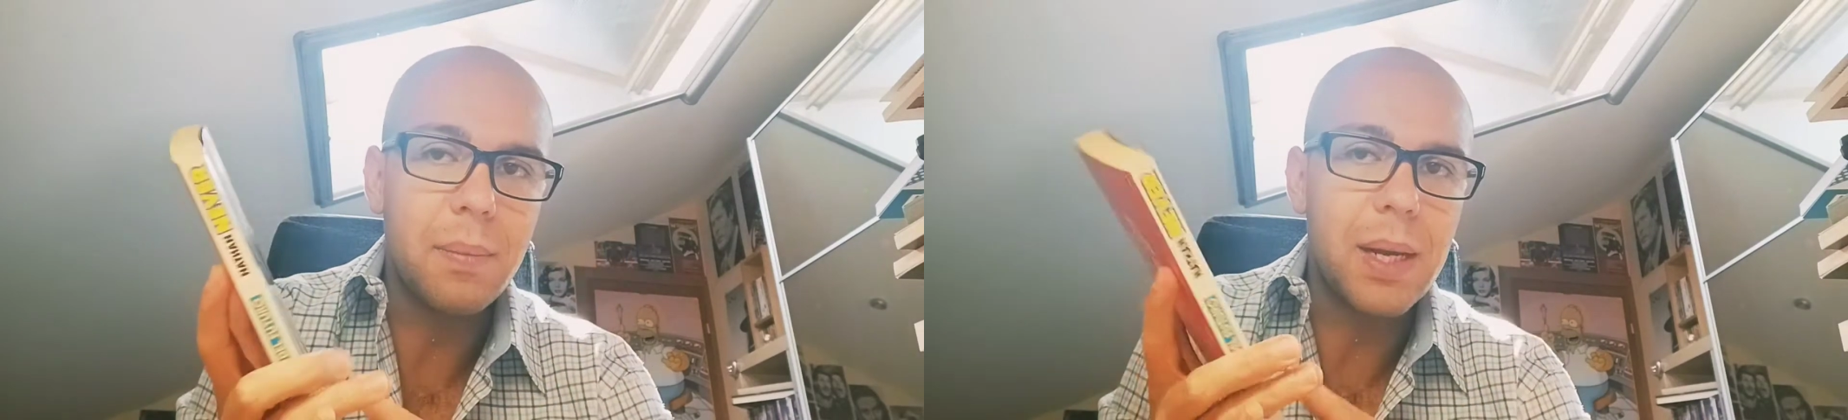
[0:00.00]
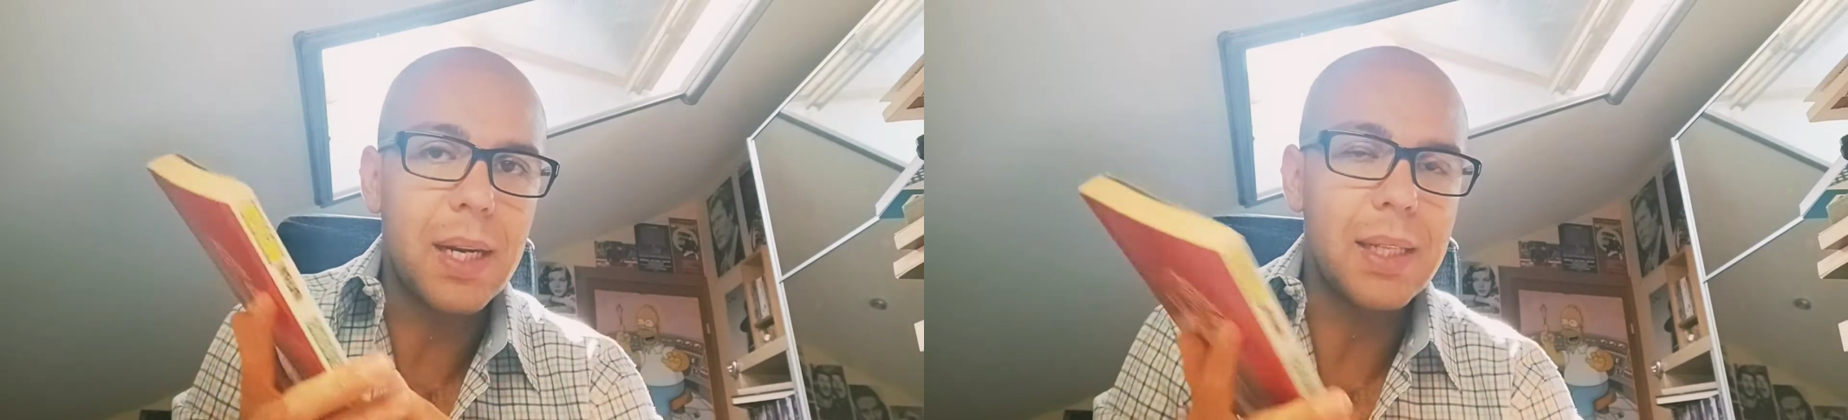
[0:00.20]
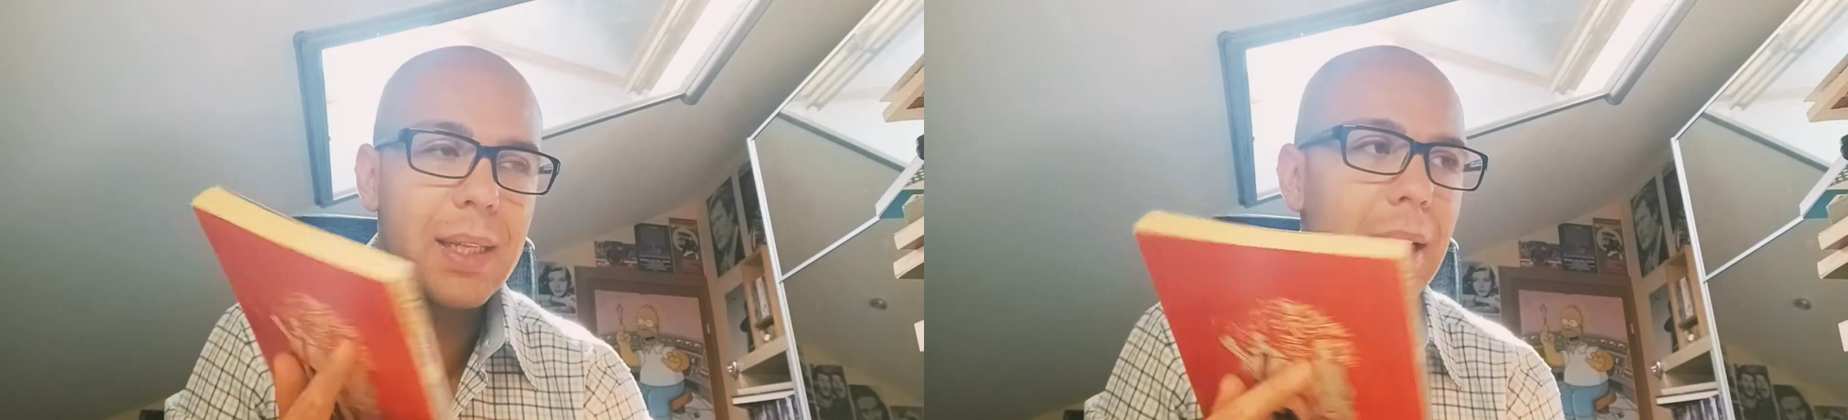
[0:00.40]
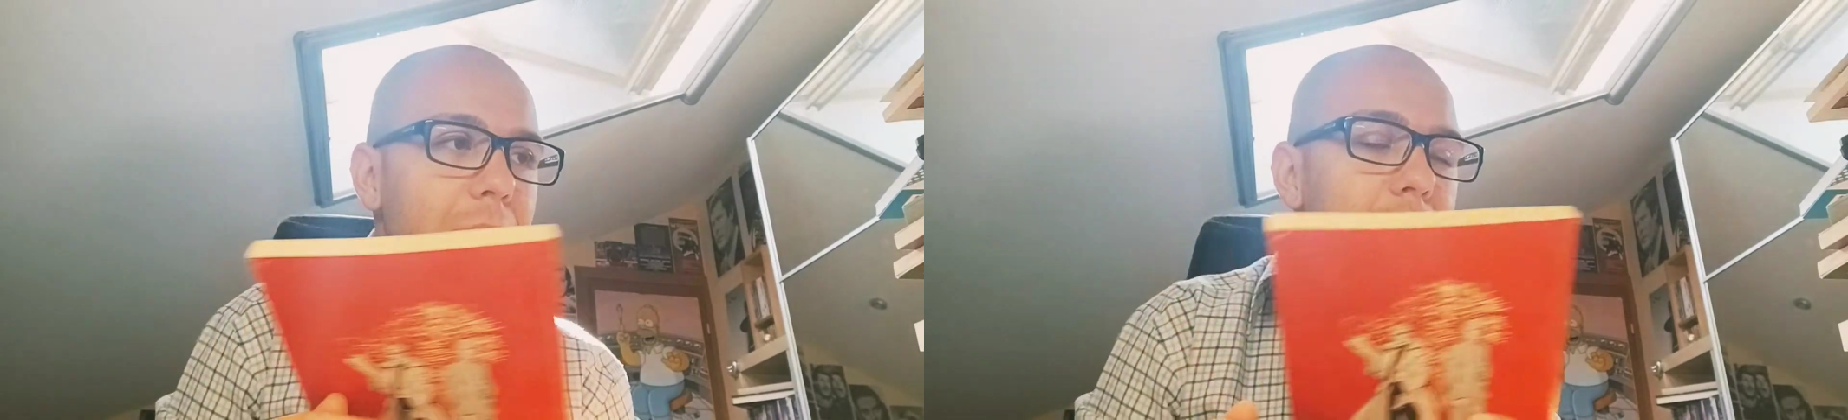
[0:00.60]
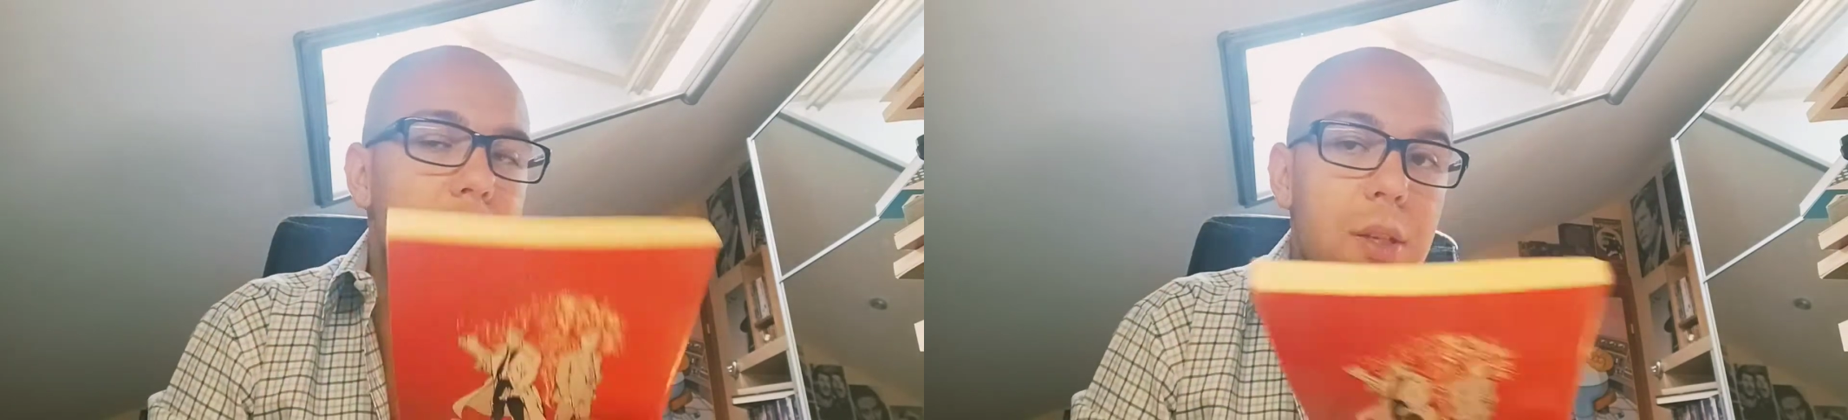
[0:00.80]
ma in realtà
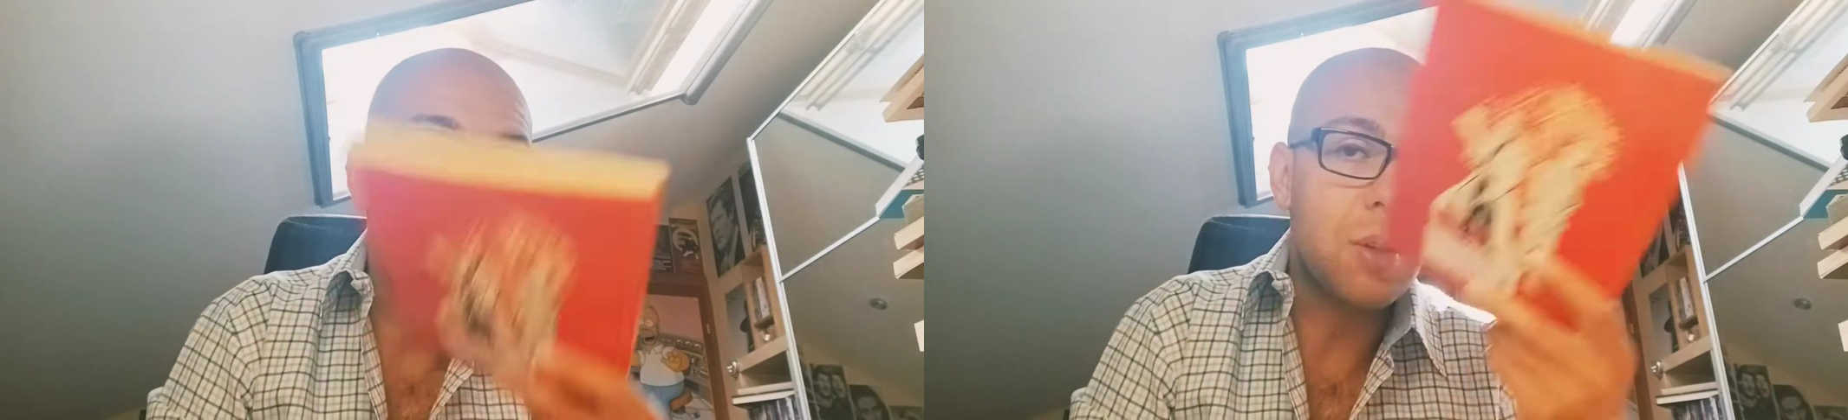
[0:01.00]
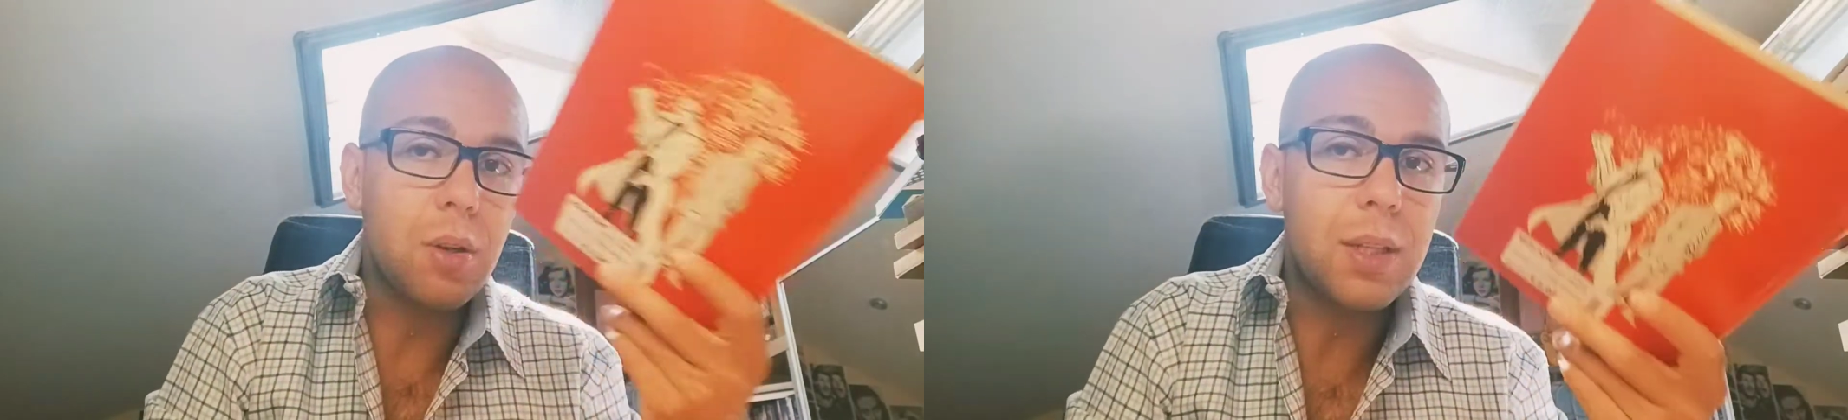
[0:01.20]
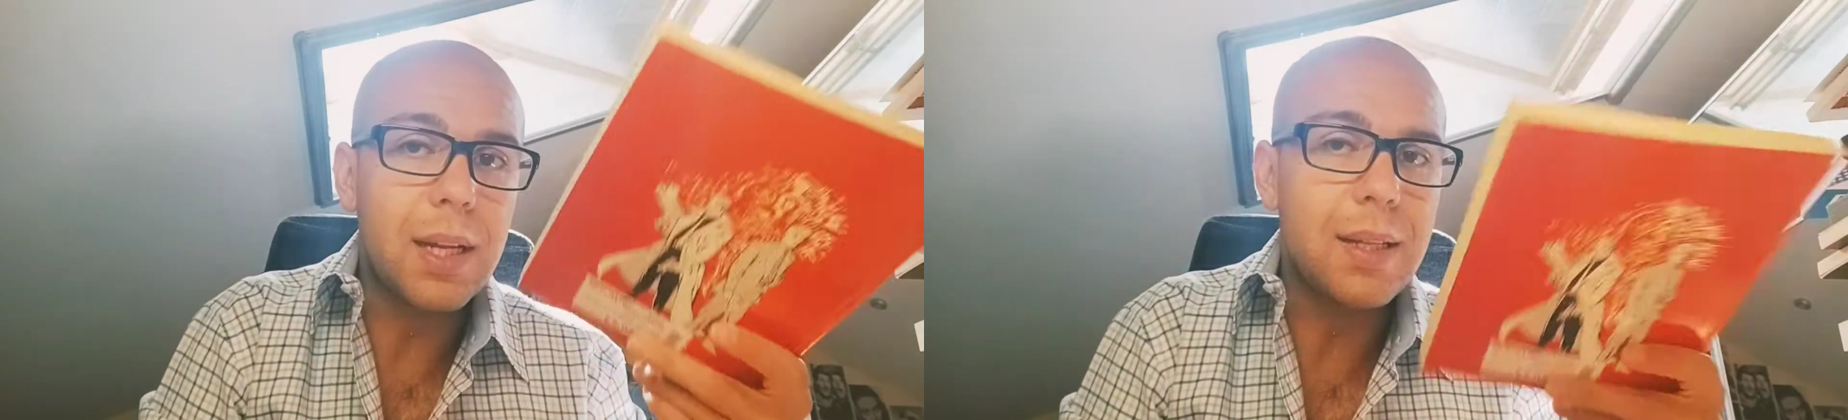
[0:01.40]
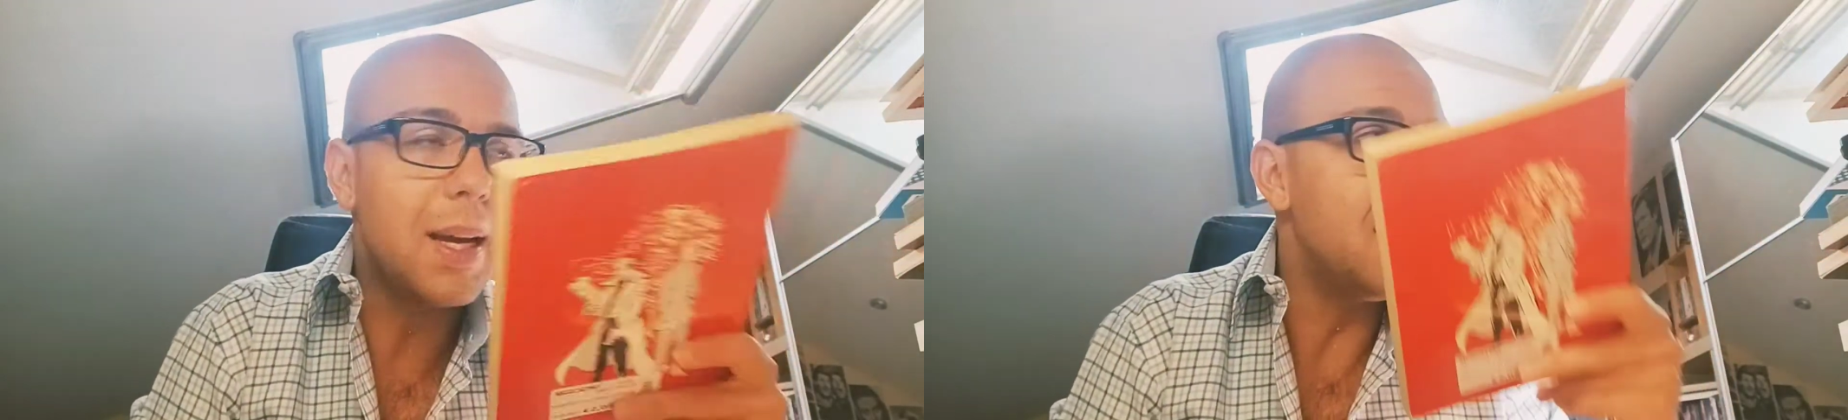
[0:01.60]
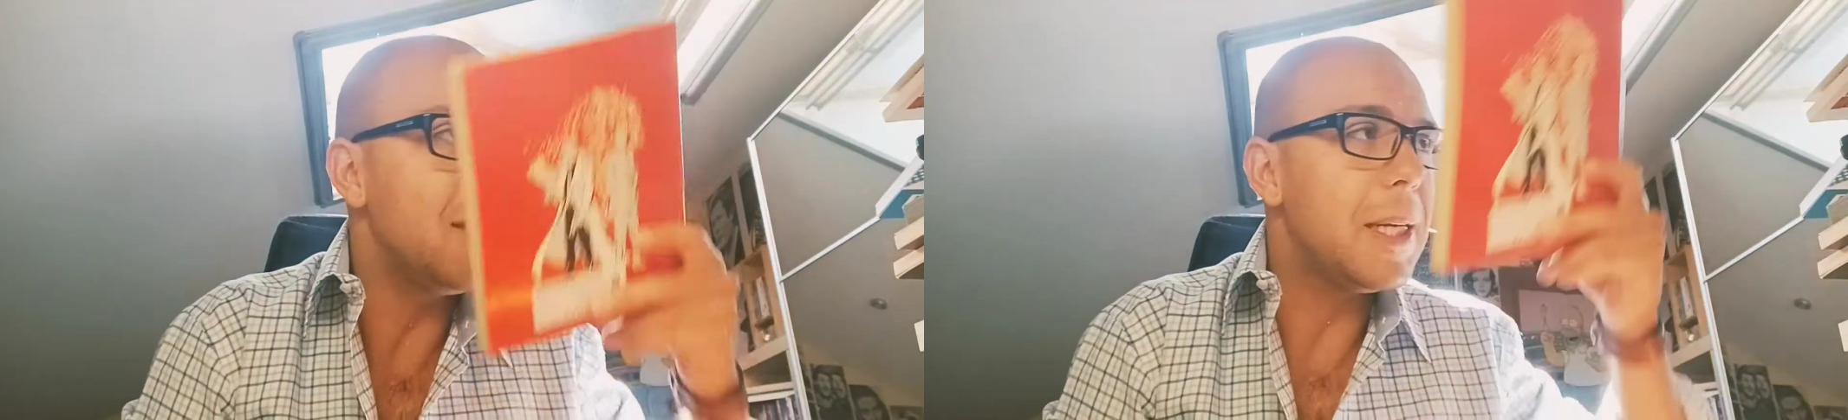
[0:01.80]
ci sono tanti
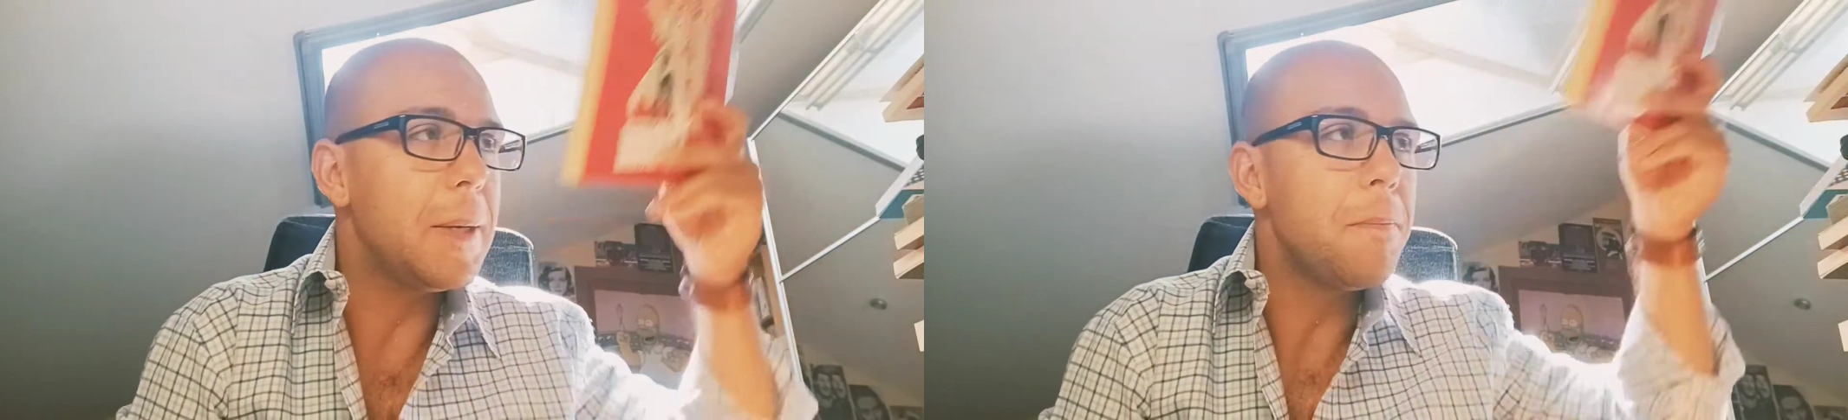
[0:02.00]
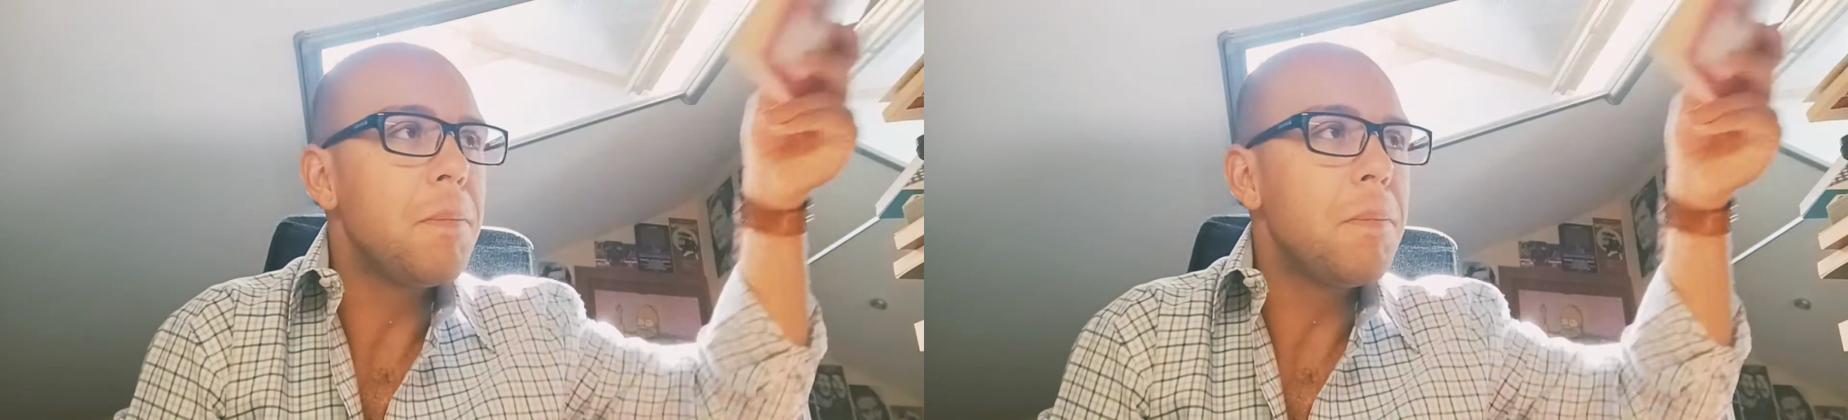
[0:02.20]
altri